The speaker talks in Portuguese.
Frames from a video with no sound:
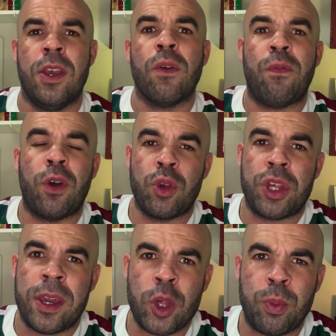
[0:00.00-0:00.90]
foram os
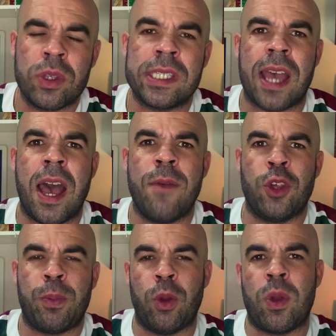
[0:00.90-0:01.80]

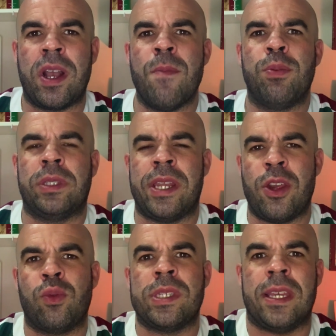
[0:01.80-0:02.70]
responsáveis pelo campo
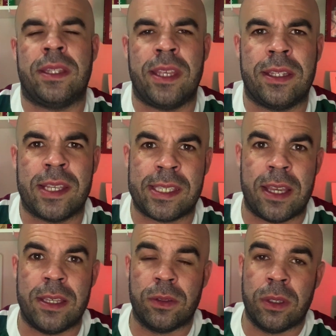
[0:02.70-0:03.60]
3 do CT ter
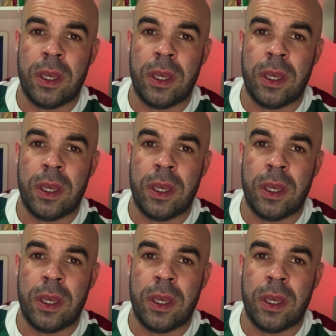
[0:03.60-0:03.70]
saído.